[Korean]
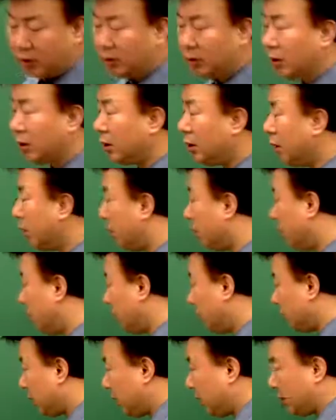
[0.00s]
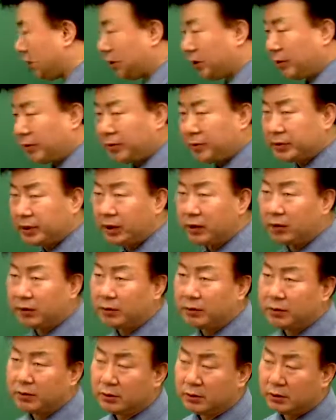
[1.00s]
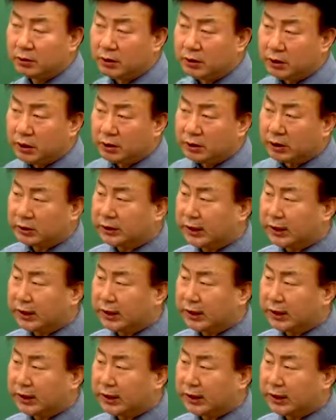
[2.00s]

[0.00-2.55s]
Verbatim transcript: 응? 개정대표 보세요. 그래서